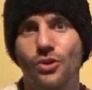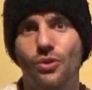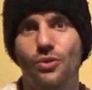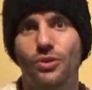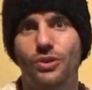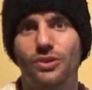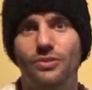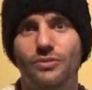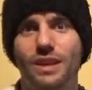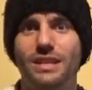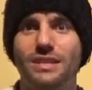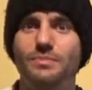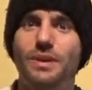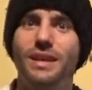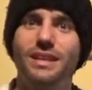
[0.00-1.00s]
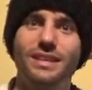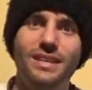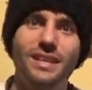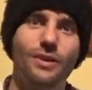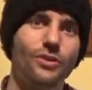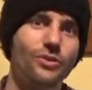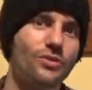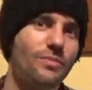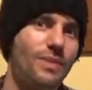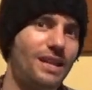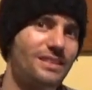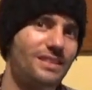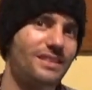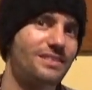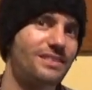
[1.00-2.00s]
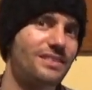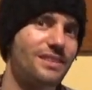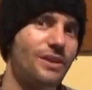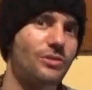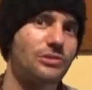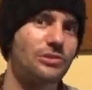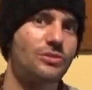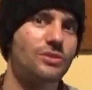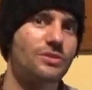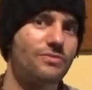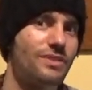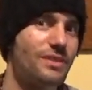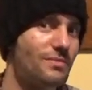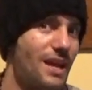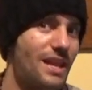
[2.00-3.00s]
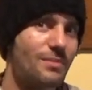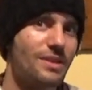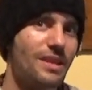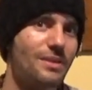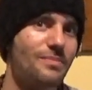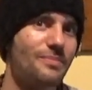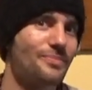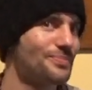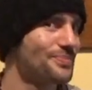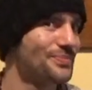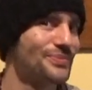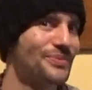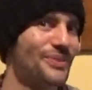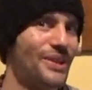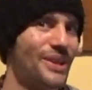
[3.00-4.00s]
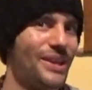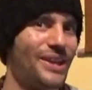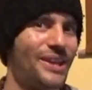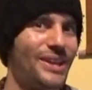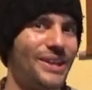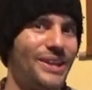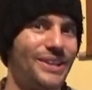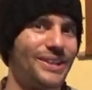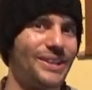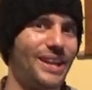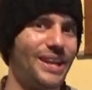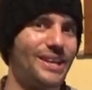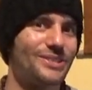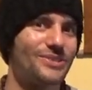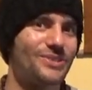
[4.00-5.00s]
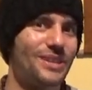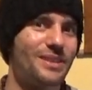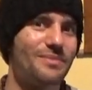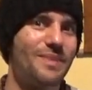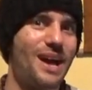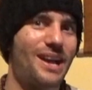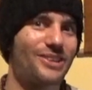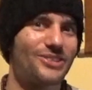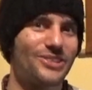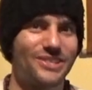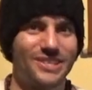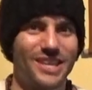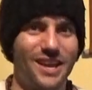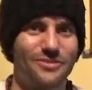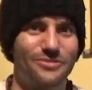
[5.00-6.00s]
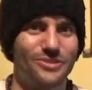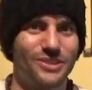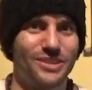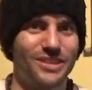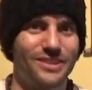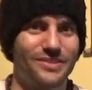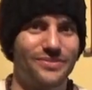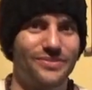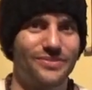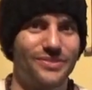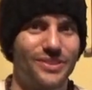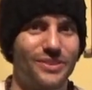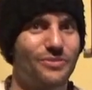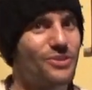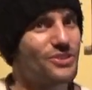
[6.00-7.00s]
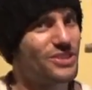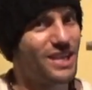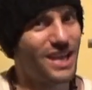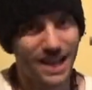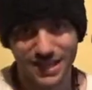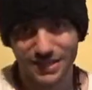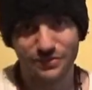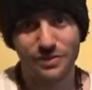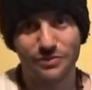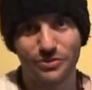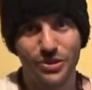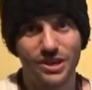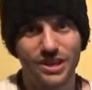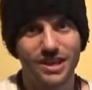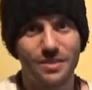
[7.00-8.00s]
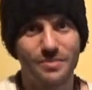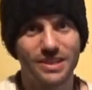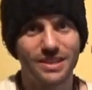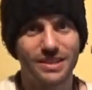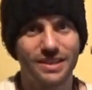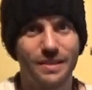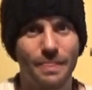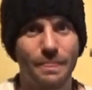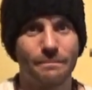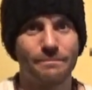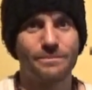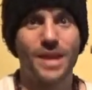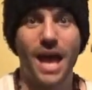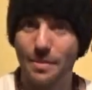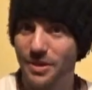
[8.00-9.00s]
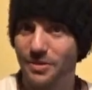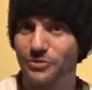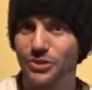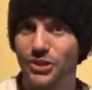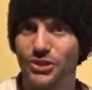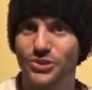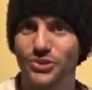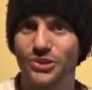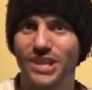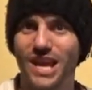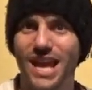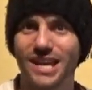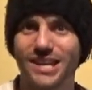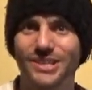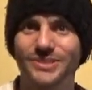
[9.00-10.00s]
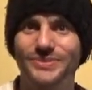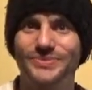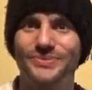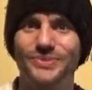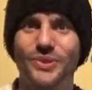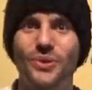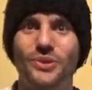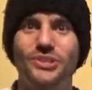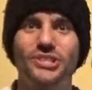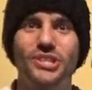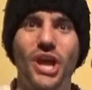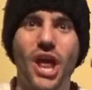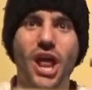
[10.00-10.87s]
Und wenn es bei dir auch nur im Ansatz das auslöst wie in meinem Leben, dann hast du eine magische Zeit vor dir. Ich wünsche dir ganz viel Freude damit. Hab einen wunderschönen Tag und